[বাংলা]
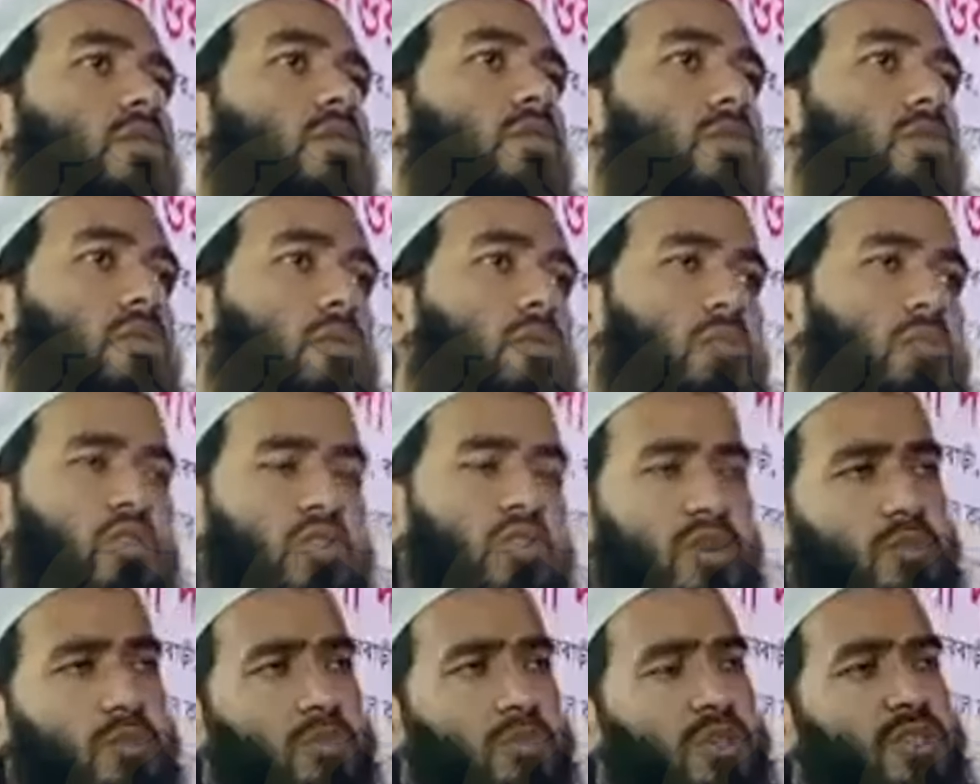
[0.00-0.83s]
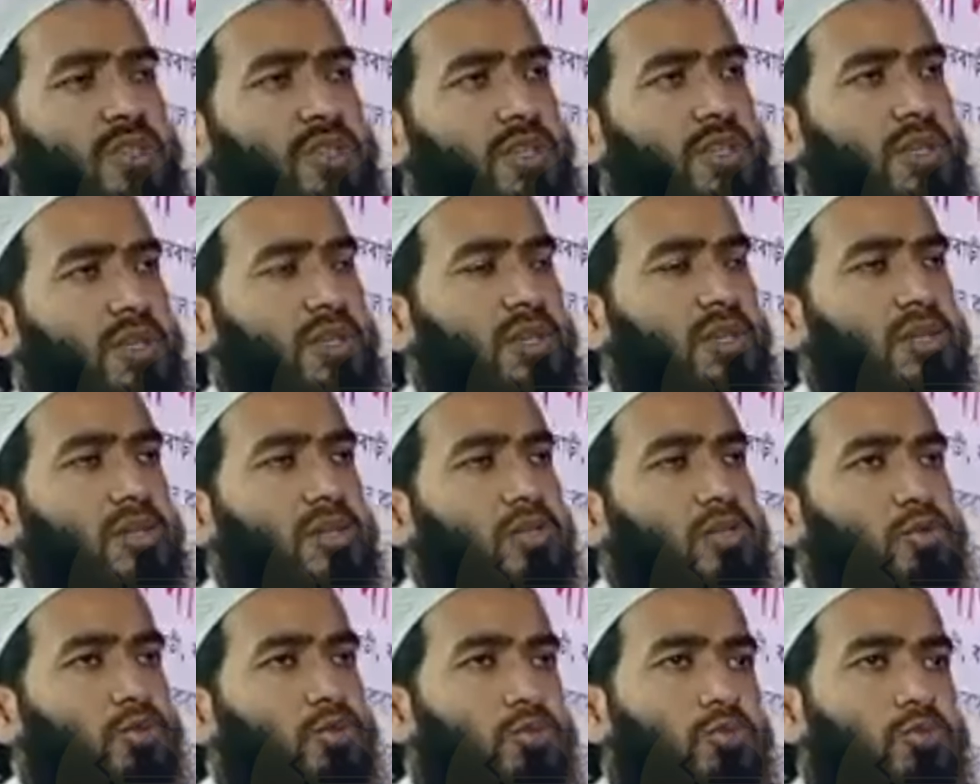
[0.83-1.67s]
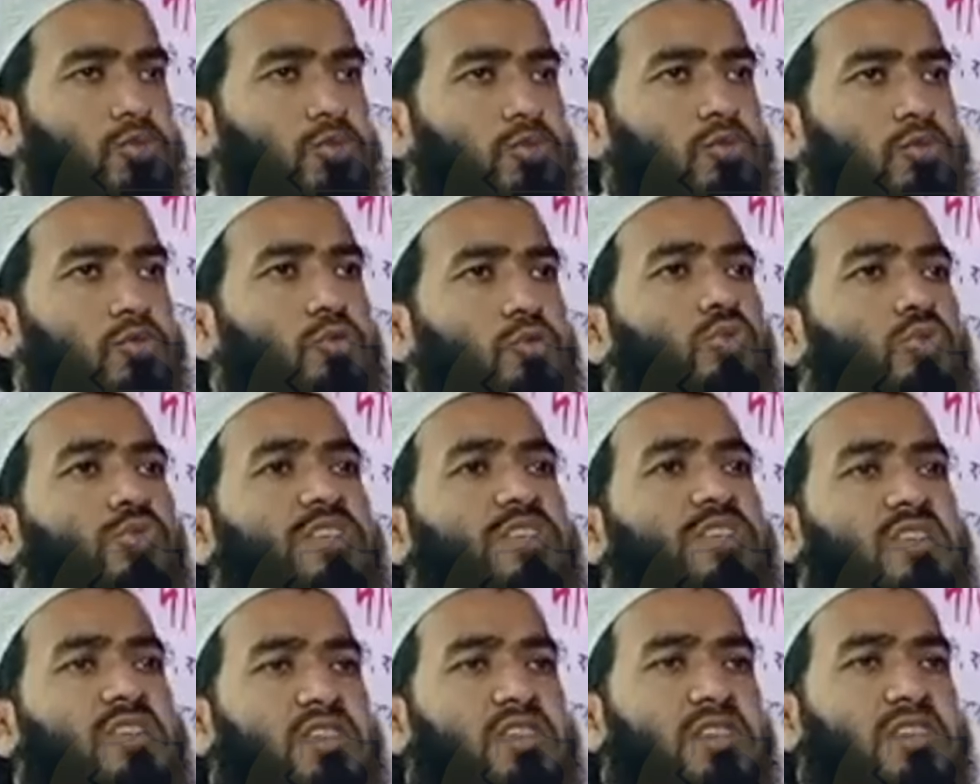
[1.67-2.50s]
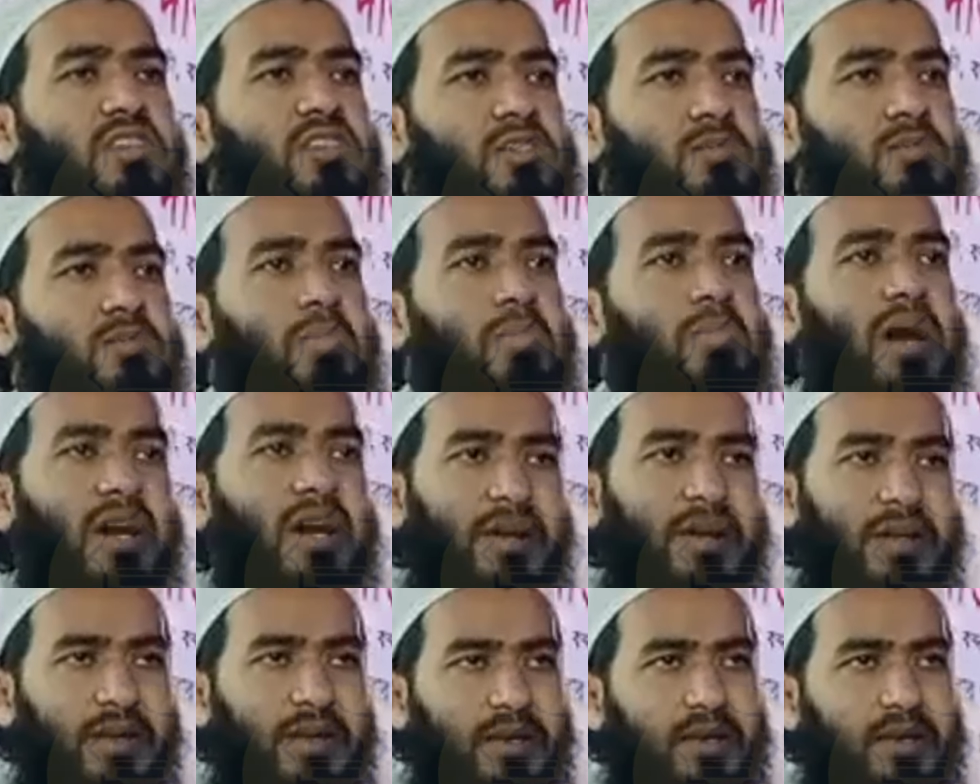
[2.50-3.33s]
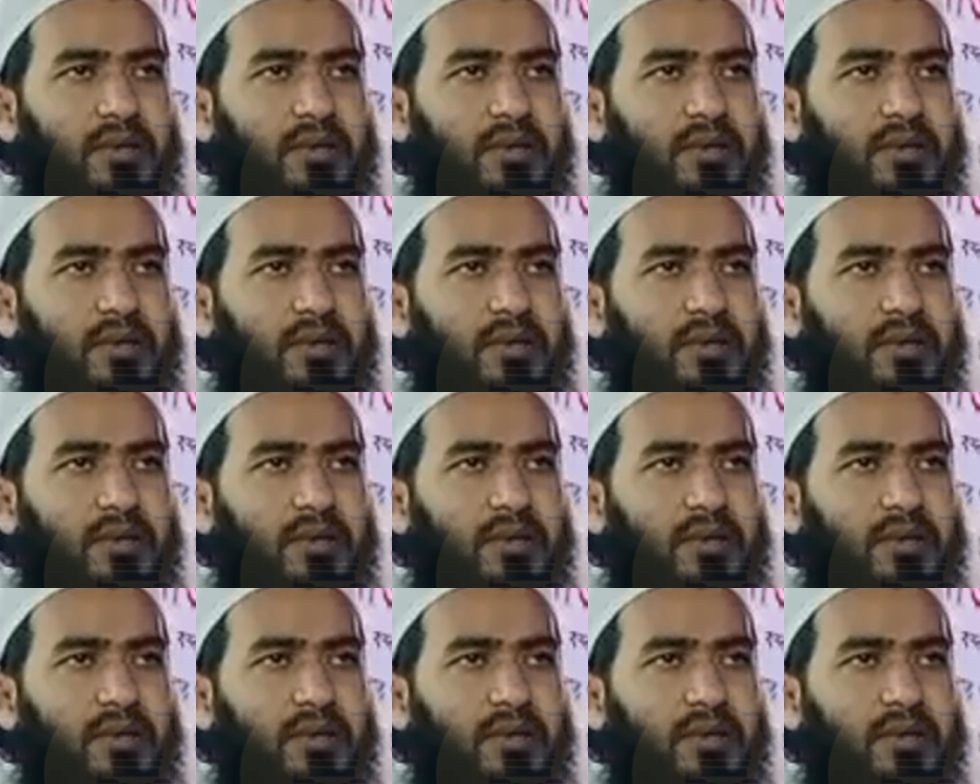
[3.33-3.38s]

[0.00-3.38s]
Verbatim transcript: রমাদান মাসে শুধু দুইটা জিনিস বাড়ে